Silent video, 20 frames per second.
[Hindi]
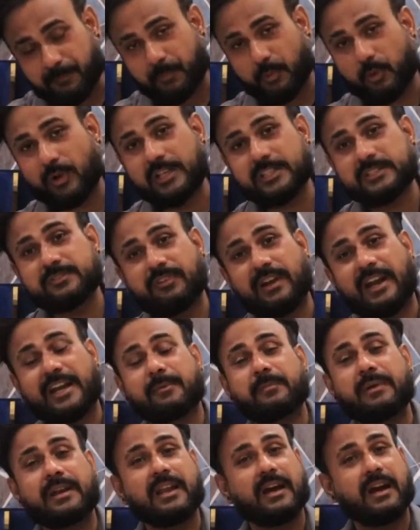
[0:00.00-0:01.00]
पूरे इस फ्लैट
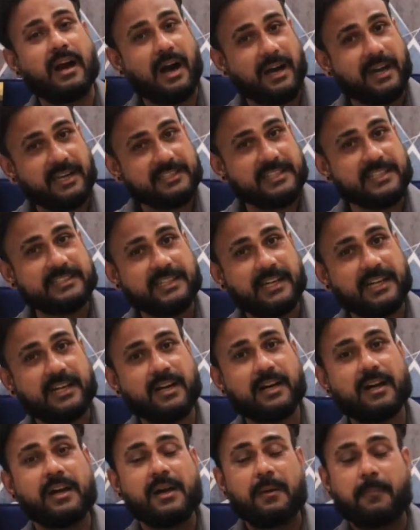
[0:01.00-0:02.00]
में लगा के दिया
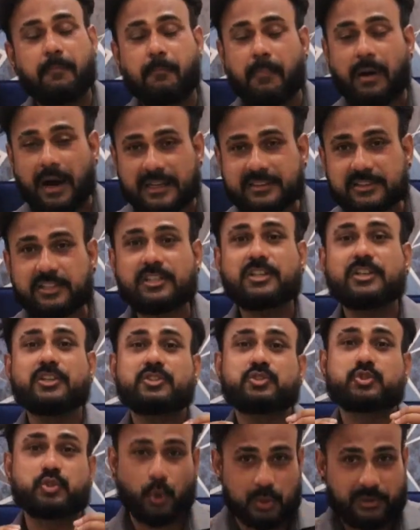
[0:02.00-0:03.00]
जाएगा मात्र
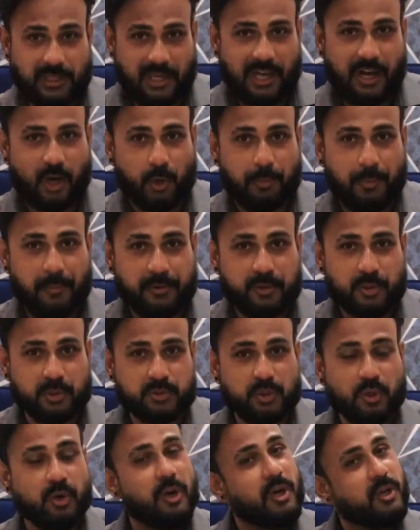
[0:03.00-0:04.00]
चौदह लाख रुपए में
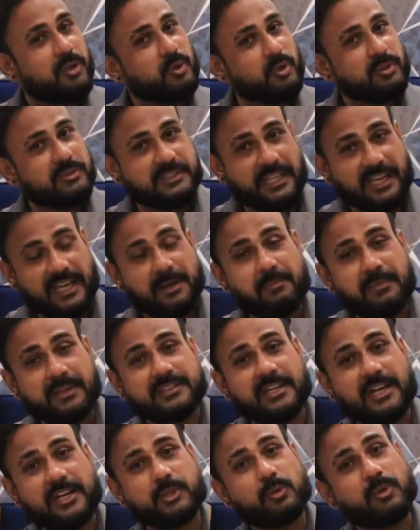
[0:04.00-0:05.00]
दोस्तों तो देर मत
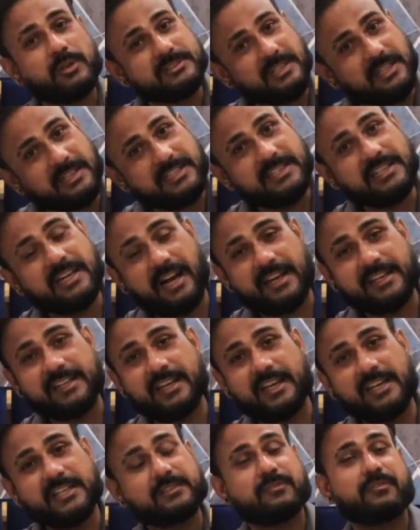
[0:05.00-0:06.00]
करते हुए जल्दी आइए
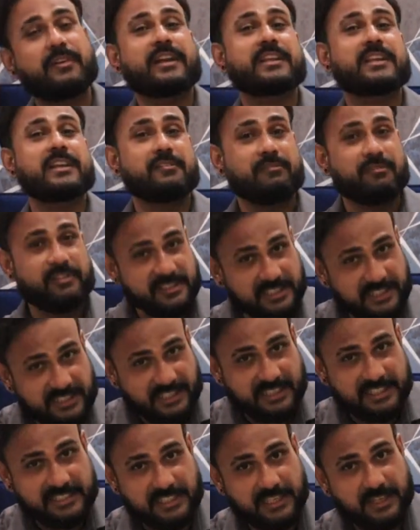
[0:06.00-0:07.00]
इस फ्लैट की विजिट
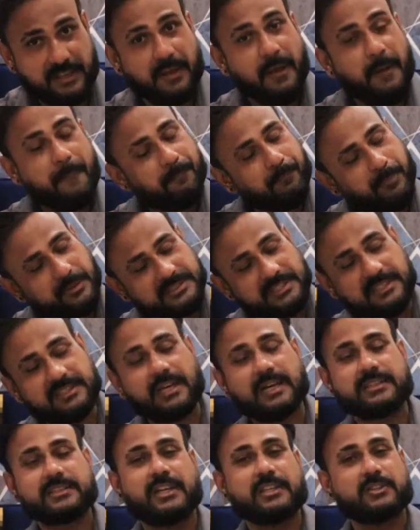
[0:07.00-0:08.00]
कीजिए पसंद
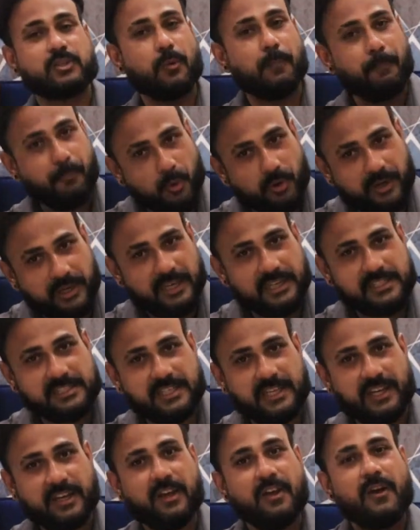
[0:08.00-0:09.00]
आता है तो बुक
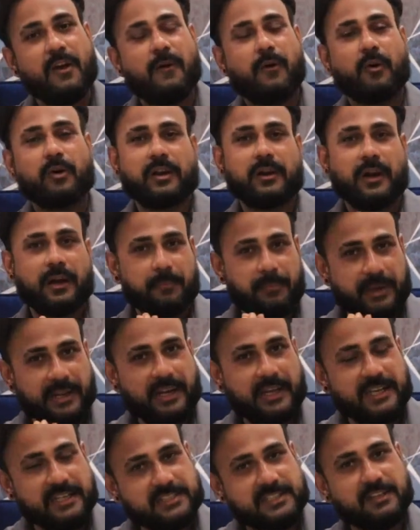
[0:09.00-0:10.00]
कीजिए और मेरे
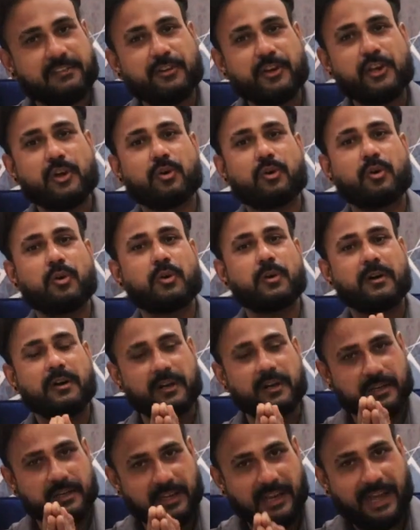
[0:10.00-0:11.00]
इसी वीडियो को
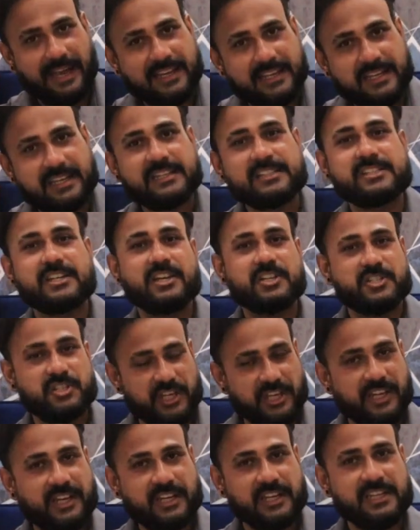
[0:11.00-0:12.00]
लाइक कीजिए
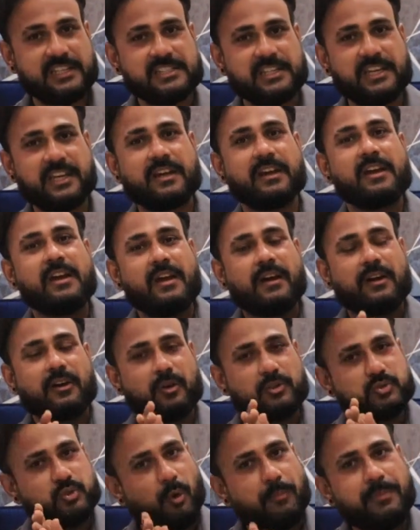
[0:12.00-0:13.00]
शेयर कीजिए
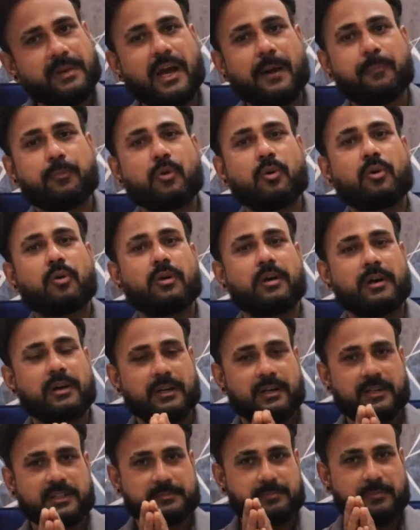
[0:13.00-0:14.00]
और जो भी आपको
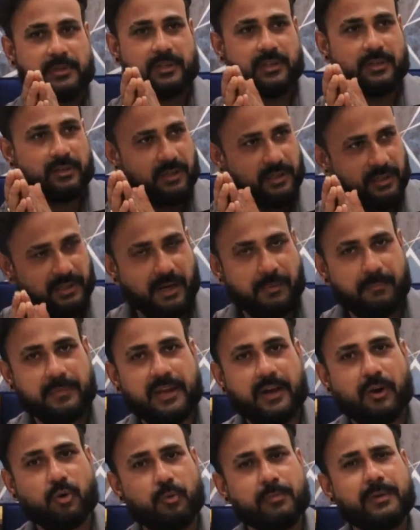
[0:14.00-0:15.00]
इसमें
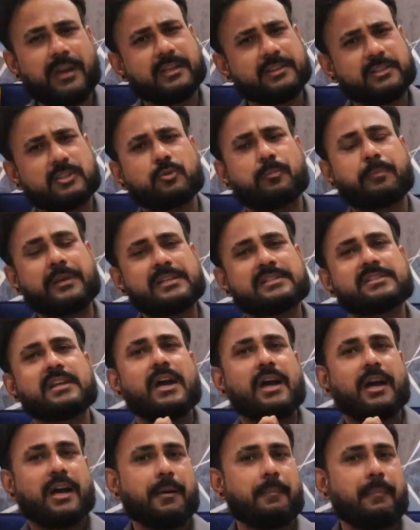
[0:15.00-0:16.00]
कमियां खूबी लगते है तो प्लीज़
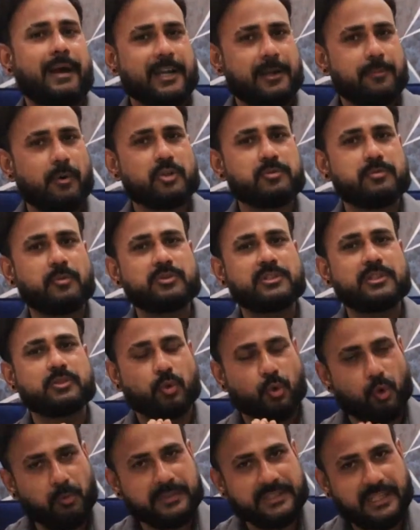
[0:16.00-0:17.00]
कमेंट बॉक्स में मुझे
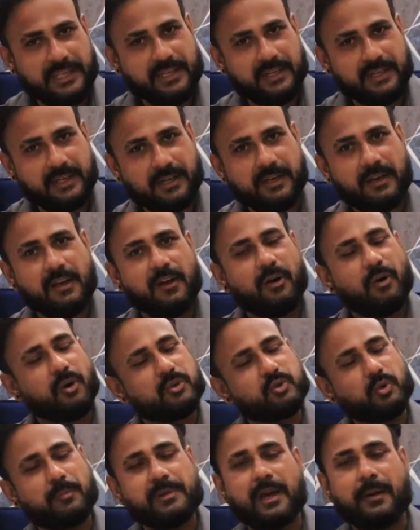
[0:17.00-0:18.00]
ज़रूर बताइएगा और
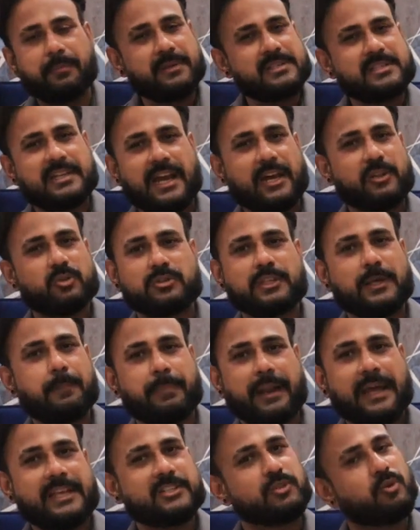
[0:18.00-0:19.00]
जो भी आपकी शिकायत होती है
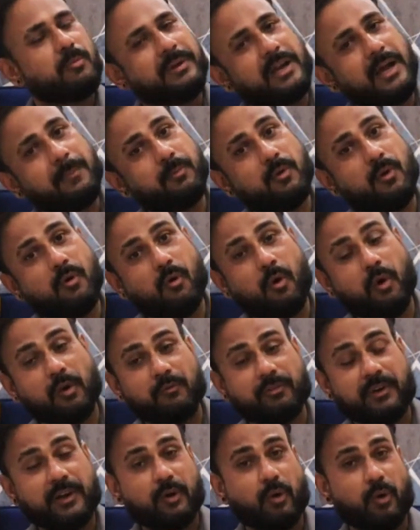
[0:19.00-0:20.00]
प्राइस को मैंने आपको ऑन
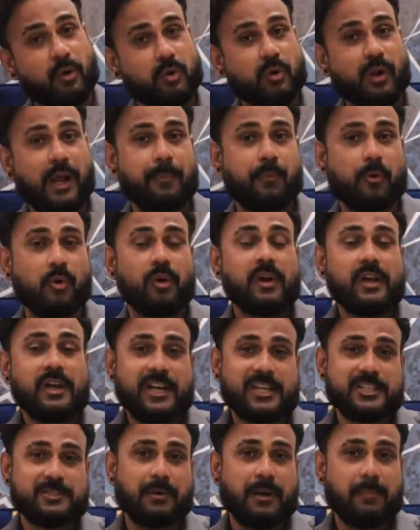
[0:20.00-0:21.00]
फ्रंट ऑन कॉल आपको
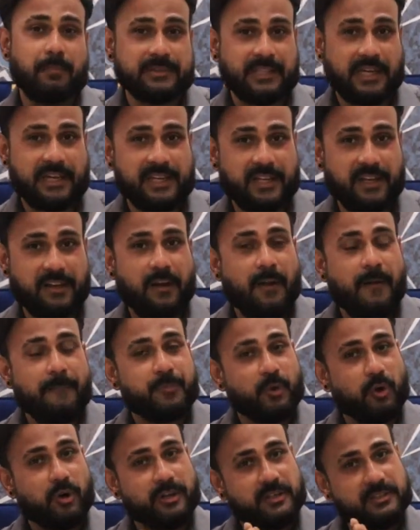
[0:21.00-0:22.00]
इस बार बताई है
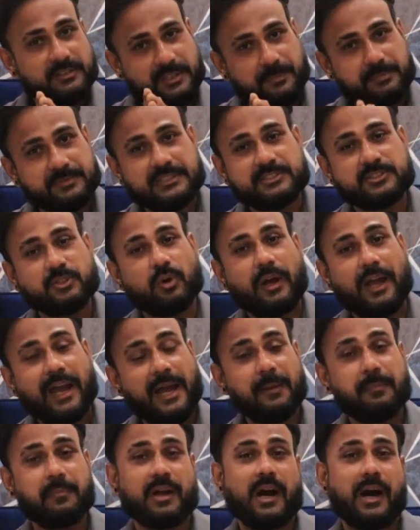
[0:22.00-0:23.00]
और सबसे जो
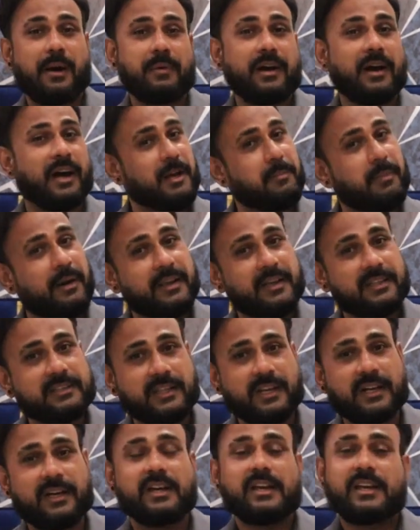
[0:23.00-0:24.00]
अहम काम है हर बार की
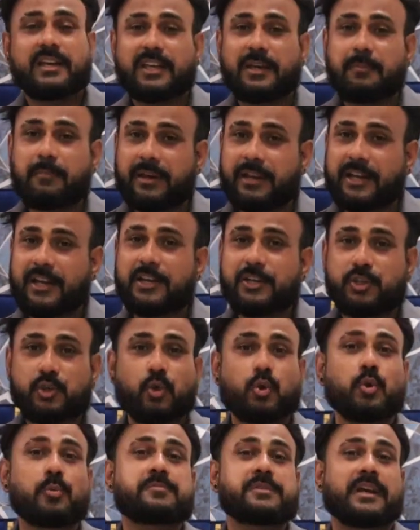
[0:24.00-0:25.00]
तरह कि मेरे
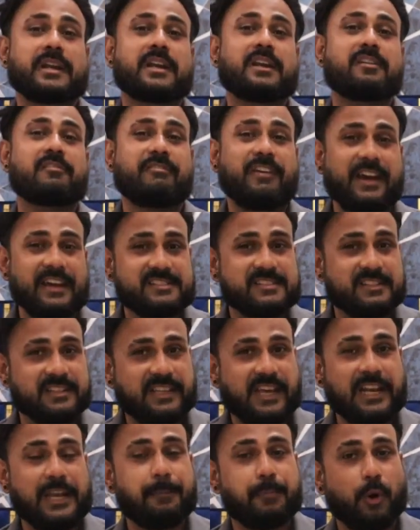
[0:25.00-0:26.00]
यूट्यूब चैनल वेस्ट
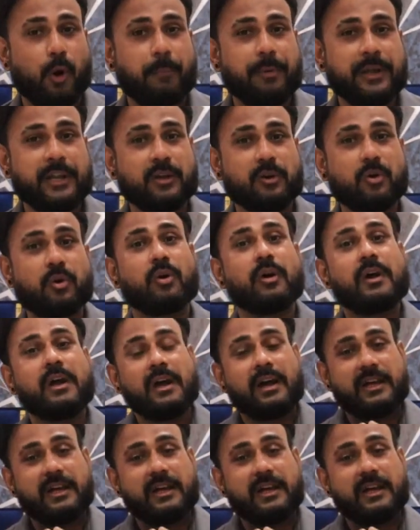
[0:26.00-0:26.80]
डेली प्रॉपर्टी को